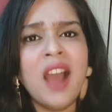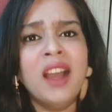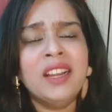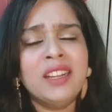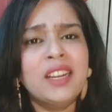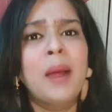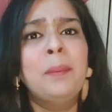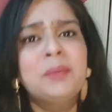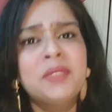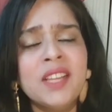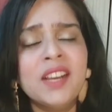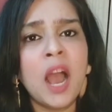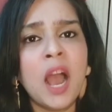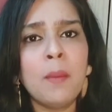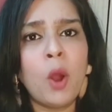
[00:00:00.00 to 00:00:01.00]
कब तक
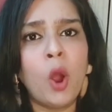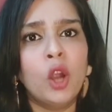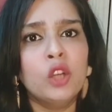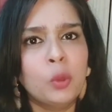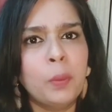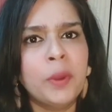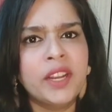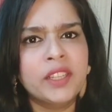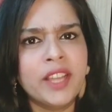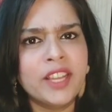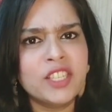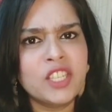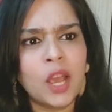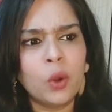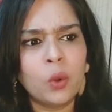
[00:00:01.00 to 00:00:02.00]
हम औरतों पर
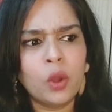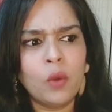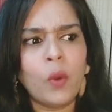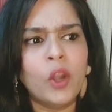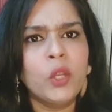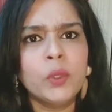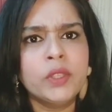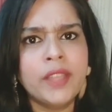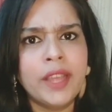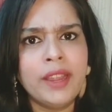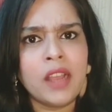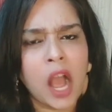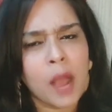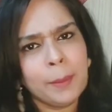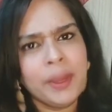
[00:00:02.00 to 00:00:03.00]
अत्याचार होगा वॉट यू
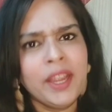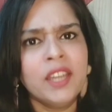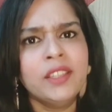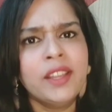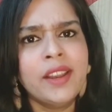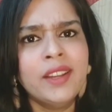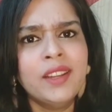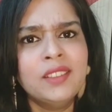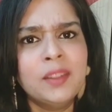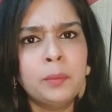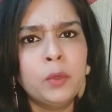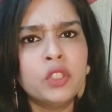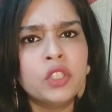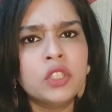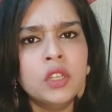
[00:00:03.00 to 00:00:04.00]
थिंक हम ही करते रहेंगे सब
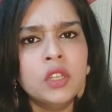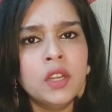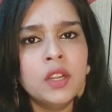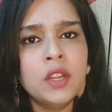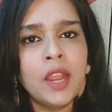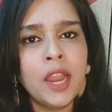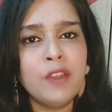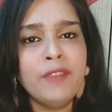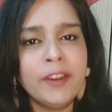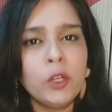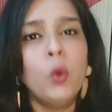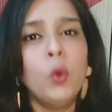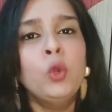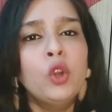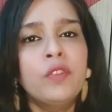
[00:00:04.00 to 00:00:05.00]
कुछ इनफैक्ट
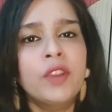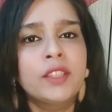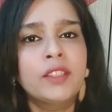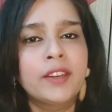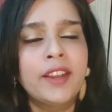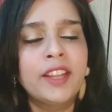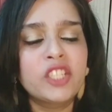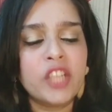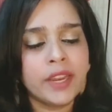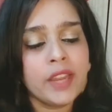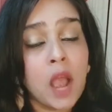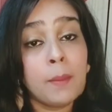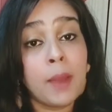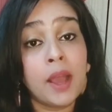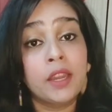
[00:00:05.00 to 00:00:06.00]
उनको व्रत रखना चाहिए
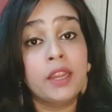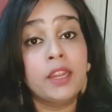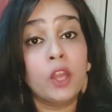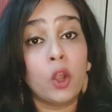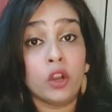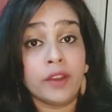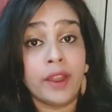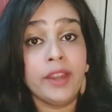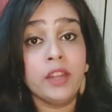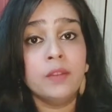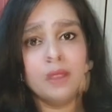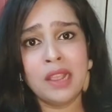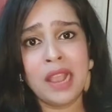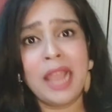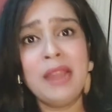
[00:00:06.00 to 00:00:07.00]
हमारे लिए ऑल राइट
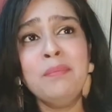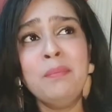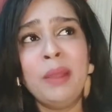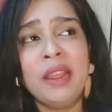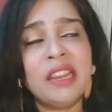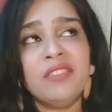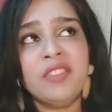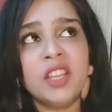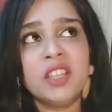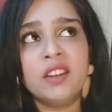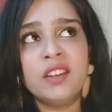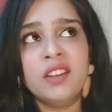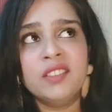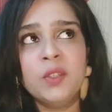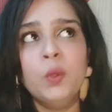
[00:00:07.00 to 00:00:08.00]
एंड मेरे व्रत
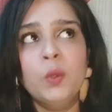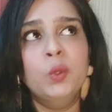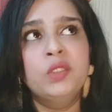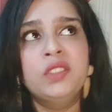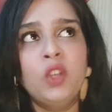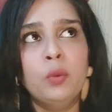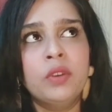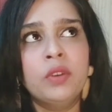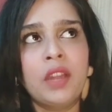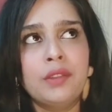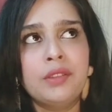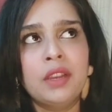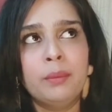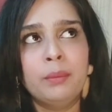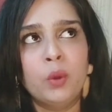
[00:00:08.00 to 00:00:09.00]
रखने से उसकी उम्र
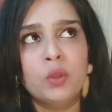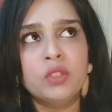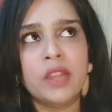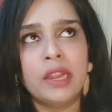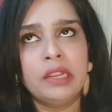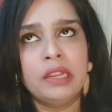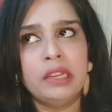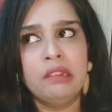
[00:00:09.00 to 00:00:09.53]
कैसे लंबी हो जाएगी